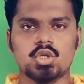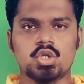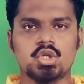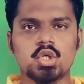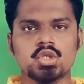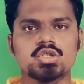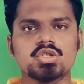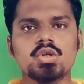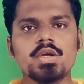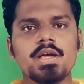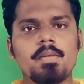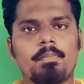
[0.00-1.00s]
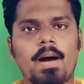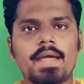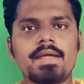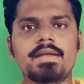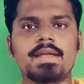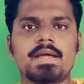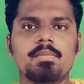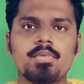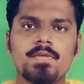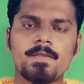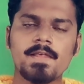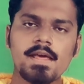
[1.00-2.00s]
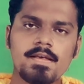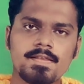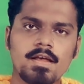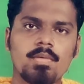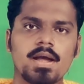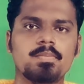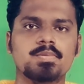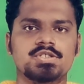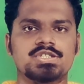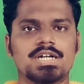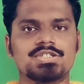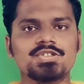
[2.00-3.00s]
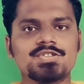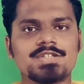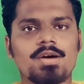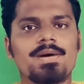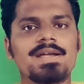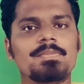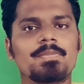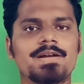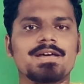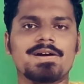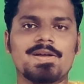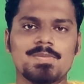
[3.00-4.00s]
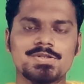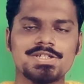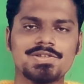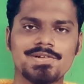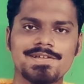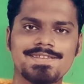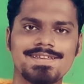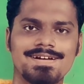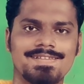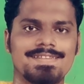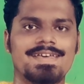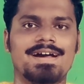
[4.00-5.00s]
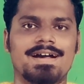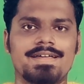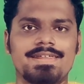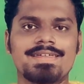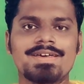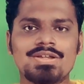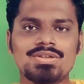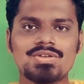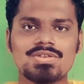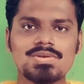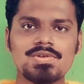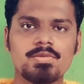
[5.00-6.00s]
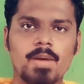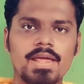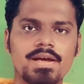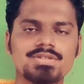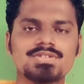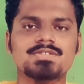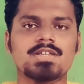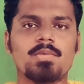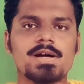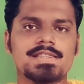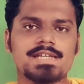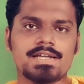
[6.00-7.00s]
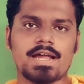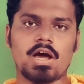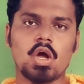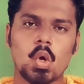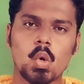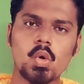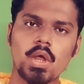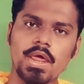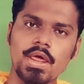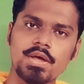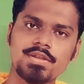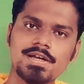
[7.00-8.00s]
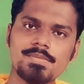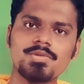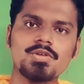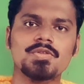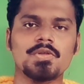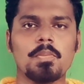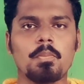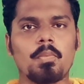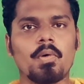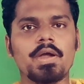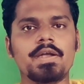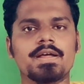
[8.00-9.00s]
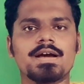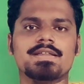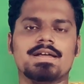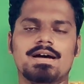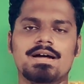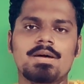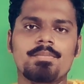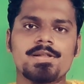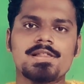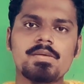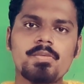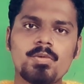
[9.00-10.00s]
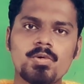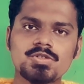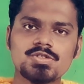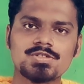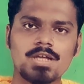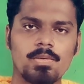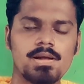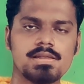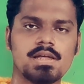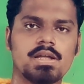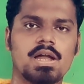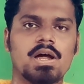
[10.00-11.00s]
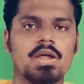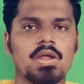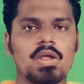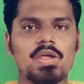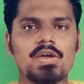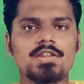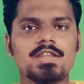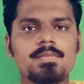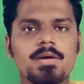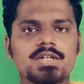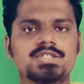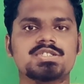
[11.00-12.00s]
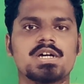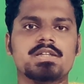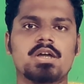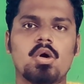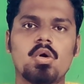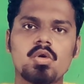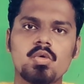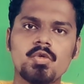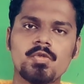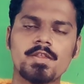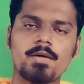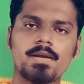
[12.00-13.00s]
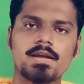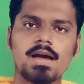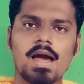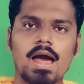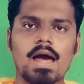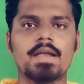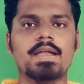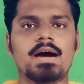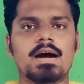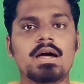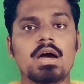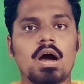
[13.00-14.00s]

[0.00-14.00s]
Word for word: दोस्तों एक भाई ने मुझसे एक सवाल पूछा जो सवाल पढ़कर मुझे थोड़ी सी हंसी आ गई दोस्तों उस भाई का जो सवाल था ना वो एकदम दोस्तों पॉइंट का था मतलब वो जो सवाल था ना एकदम अच्छा था और उस सवाल का आना